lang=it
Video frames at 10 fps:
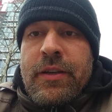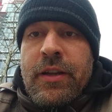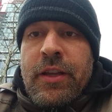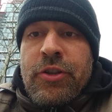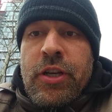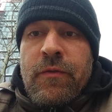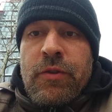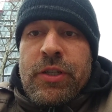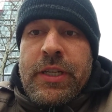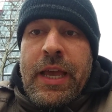
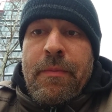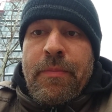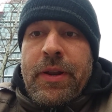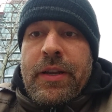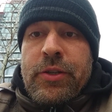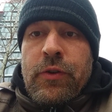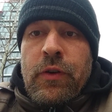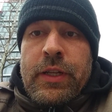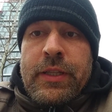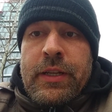ricevo sempre le
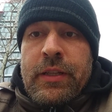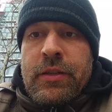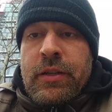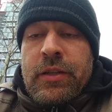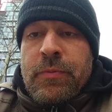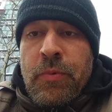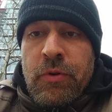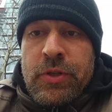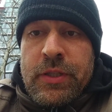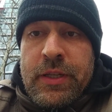solite
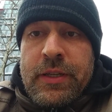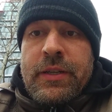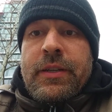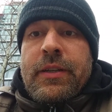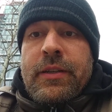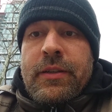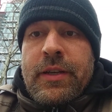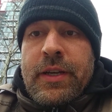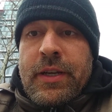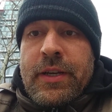risposte,
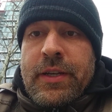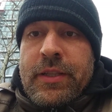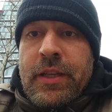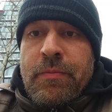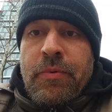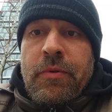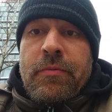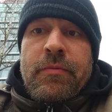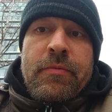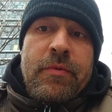tipo
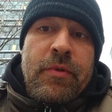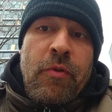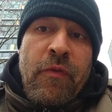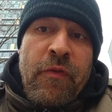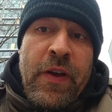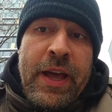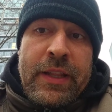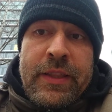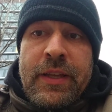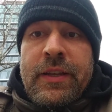
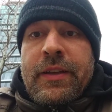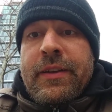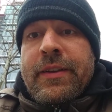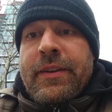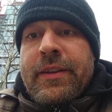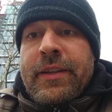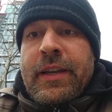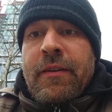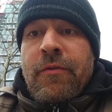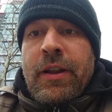offerte di
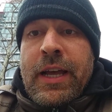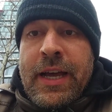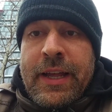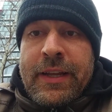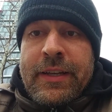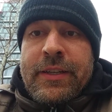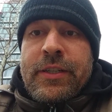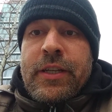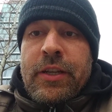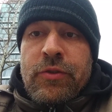lavorare
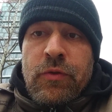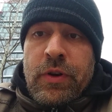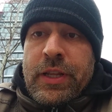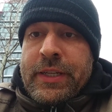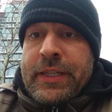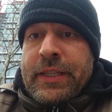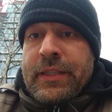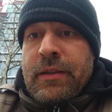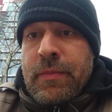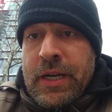sei giorni a
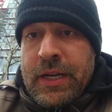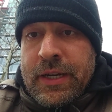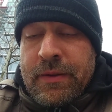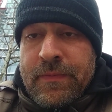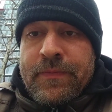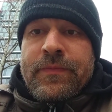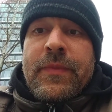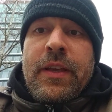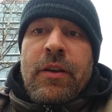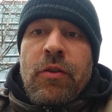settimana,
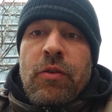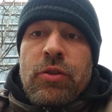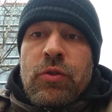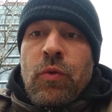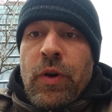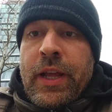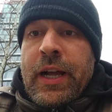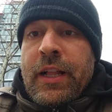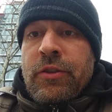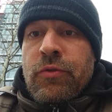otto ore
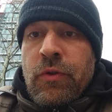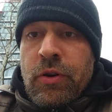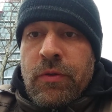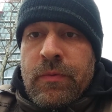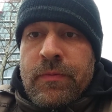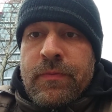al giorno,